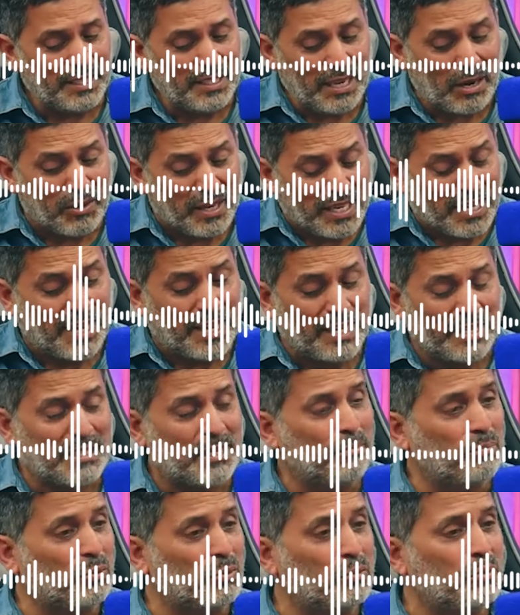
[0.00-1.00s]
Y ahora llegar a
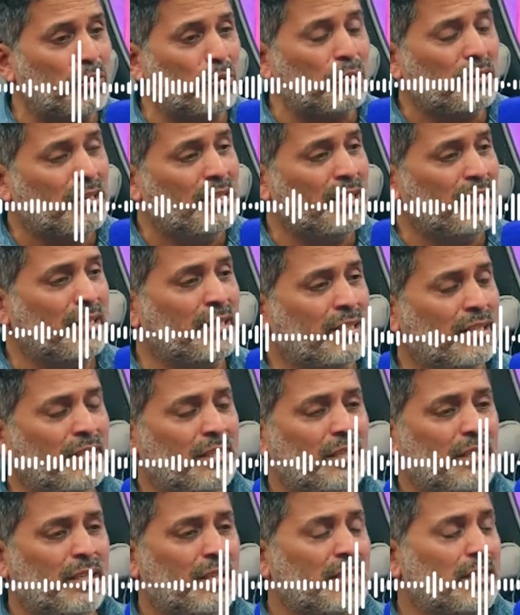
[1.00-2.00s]
este punto,
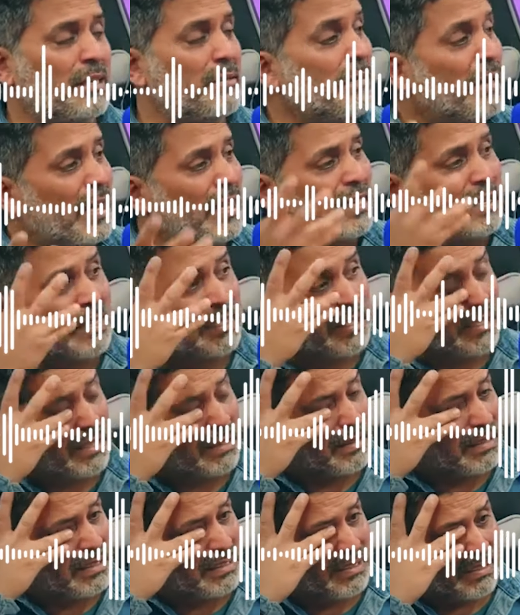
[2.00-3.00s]
¿te imaginas?